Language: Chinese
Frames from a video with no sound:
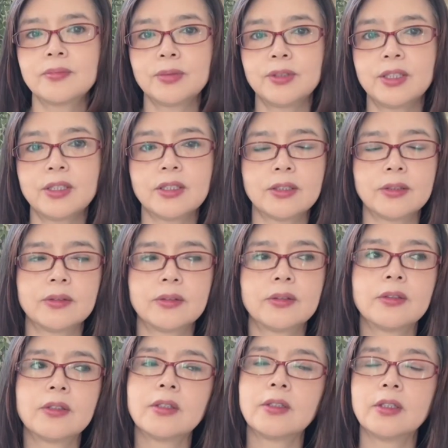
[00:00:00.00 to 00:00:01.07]
不是的。
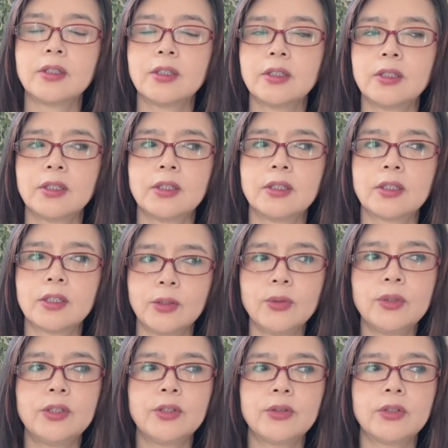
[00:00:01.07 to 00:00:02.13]
很多
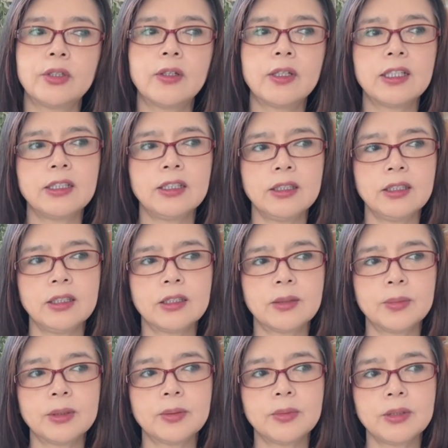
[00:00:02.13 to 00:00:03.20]
人说哦，你怎
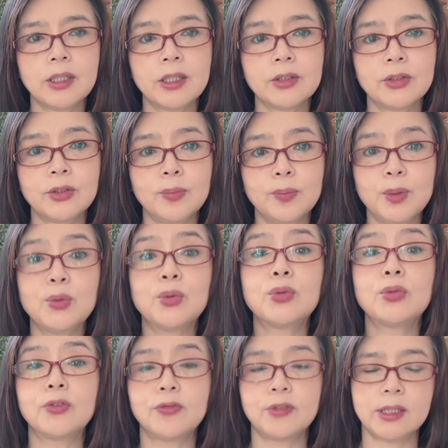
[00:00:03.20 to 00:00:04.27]
么怎么样去？比如
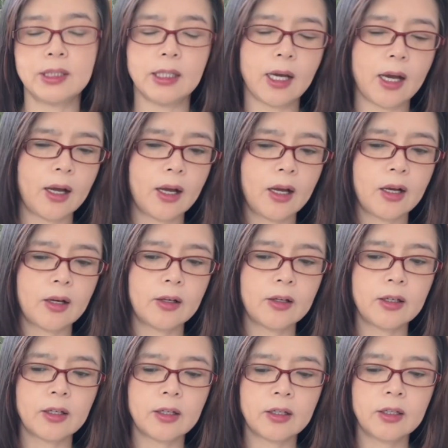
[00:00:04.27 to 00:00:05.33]
说夫妻俩哈
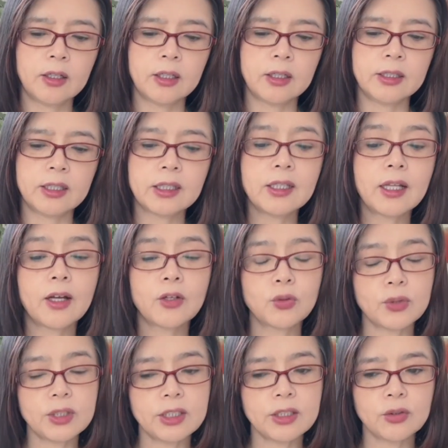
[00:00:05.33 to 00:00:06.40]
啊，你跟他
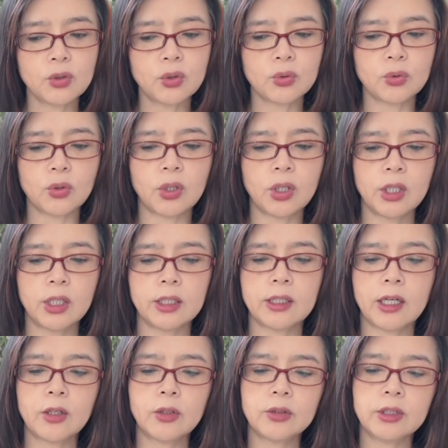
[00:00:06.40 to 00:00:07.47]
说清楚，
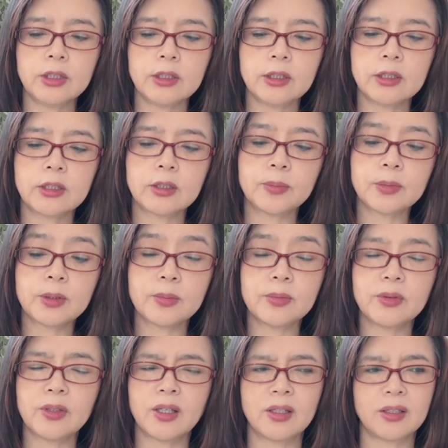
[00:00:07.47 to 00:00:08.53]
然后你怎么怎么
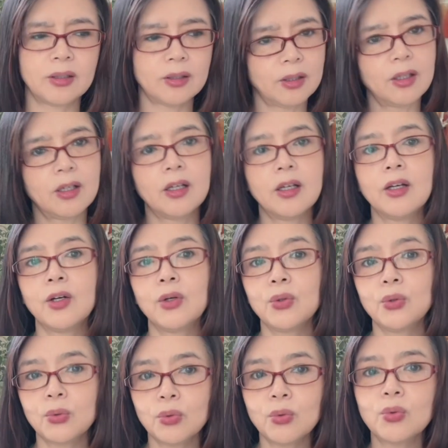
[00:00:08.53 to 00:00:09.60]
怎么样？
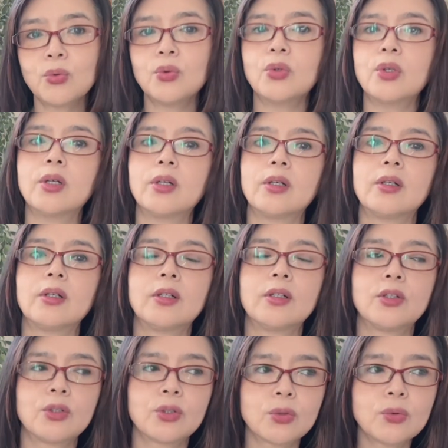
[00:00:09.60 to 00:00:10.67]
如果
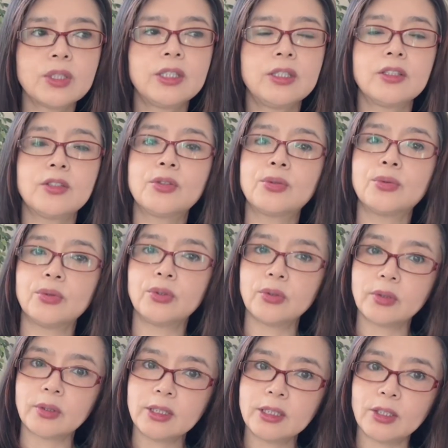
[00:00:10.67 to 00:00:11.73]
说清楚就
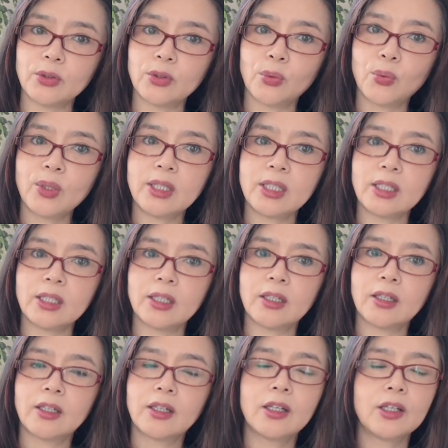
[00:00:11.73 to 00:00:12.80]
能解决问题的，
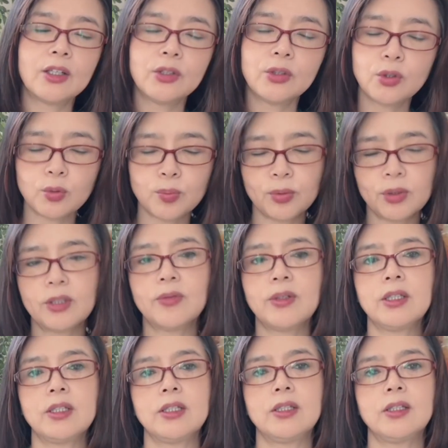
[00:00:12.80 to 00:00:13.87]
就不是
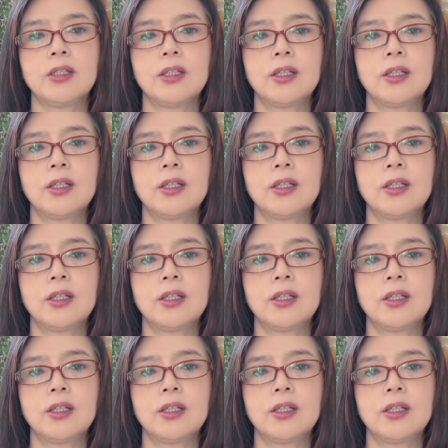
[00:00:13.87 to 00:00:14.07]
问题；